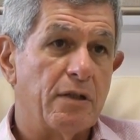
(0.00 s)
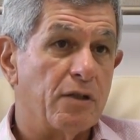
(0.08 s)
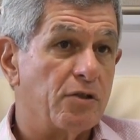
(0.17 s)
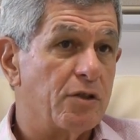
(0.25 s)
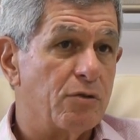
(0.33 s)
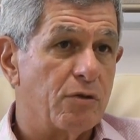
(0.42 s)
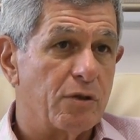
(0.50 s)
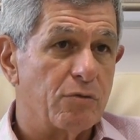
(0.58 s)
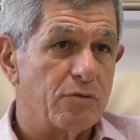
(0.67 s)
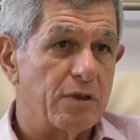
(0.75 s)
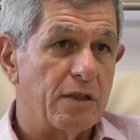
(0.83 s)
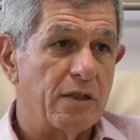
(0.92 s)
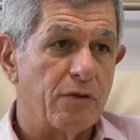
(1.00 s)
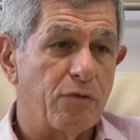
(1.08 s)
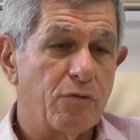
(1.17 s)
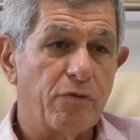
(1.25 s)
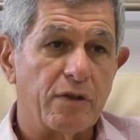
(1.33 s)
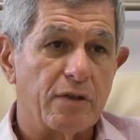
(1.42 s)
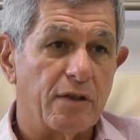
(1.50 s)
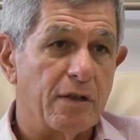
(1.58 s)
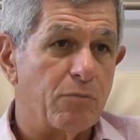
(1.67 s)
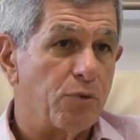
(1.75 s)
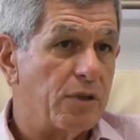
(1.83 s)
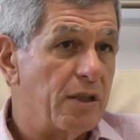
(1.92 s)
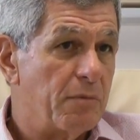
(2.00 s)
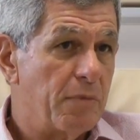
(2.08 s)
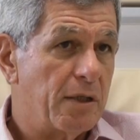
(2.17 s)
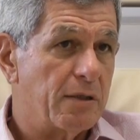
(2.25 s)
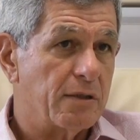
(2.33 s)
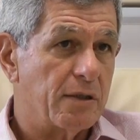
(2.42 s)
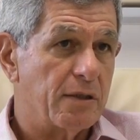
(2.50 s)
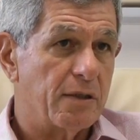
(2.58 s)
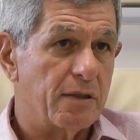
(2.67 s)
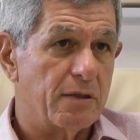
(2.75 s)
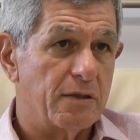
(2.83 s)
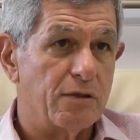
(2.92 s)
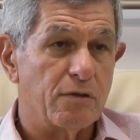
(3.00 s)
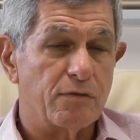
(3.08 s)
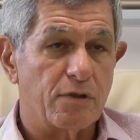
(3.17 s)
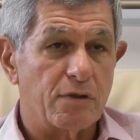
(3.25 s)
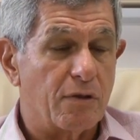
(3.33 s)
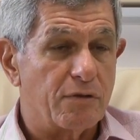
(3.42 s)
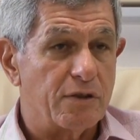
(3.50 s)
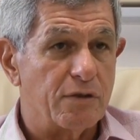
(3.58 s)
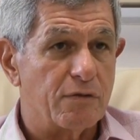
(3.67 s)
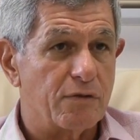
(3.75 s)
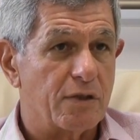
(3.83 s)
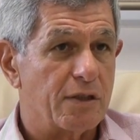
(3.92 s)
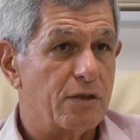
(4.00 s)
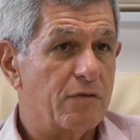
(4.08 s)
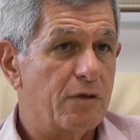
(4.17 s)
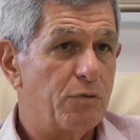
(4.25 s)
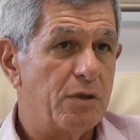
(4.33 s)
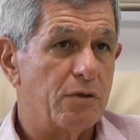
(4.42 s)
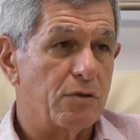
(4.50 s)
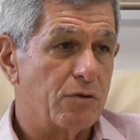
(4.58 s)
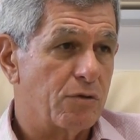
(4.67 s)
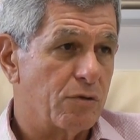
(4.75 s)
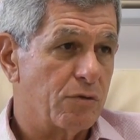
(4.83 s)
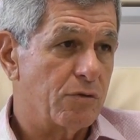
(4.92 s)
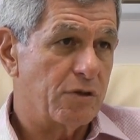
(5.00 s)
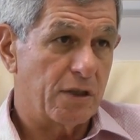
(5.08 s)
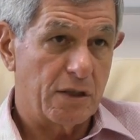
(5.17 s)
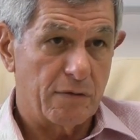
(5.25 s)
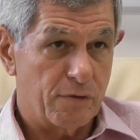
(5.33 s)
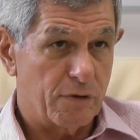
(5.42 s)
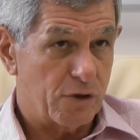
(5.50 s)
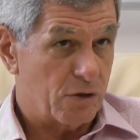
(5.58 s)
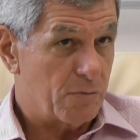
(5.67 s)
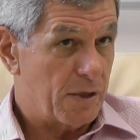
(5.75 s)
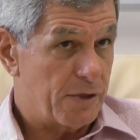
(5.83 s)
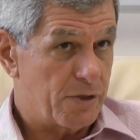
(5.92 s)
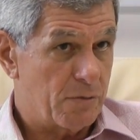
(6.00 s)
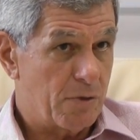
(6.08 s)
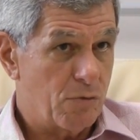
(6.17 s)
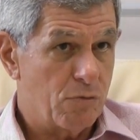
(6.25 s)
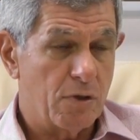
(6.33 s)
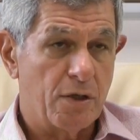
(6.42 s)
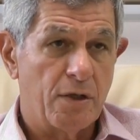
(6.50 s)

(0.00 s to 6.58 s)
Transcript: un geste de réconciliation, ça a été la poignée de main des années en 1988 entre Jacques Lafleur et Jean-Marie chibaou